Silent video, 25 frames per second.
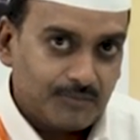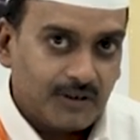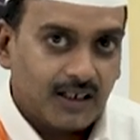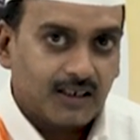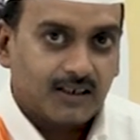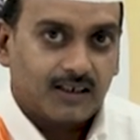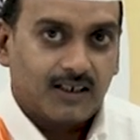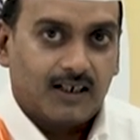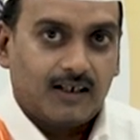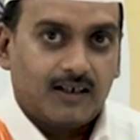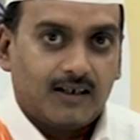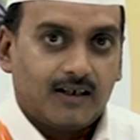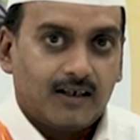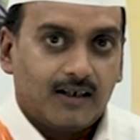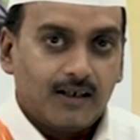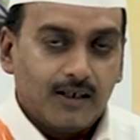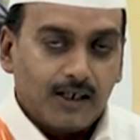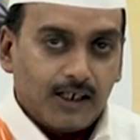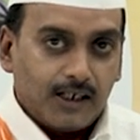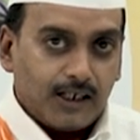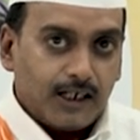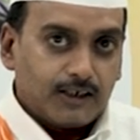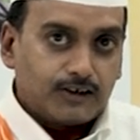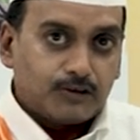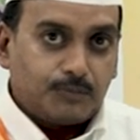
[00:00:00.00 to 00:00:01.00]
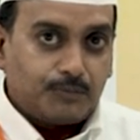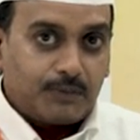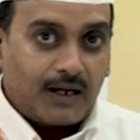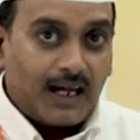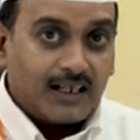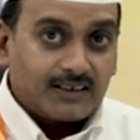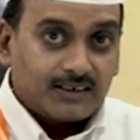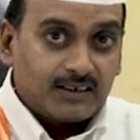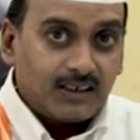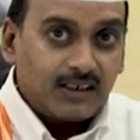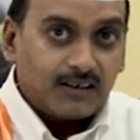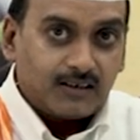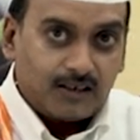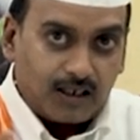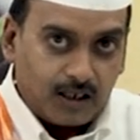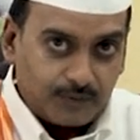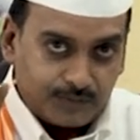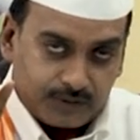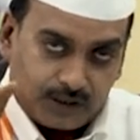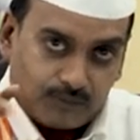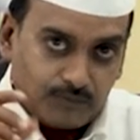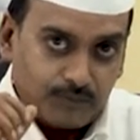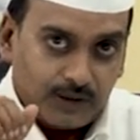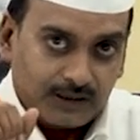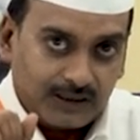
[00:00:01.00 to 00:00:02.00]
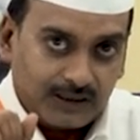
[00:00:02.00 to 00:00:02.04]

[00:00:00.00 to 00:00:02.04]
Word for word: हम रखे हैं जो प्राचीन हब्स हम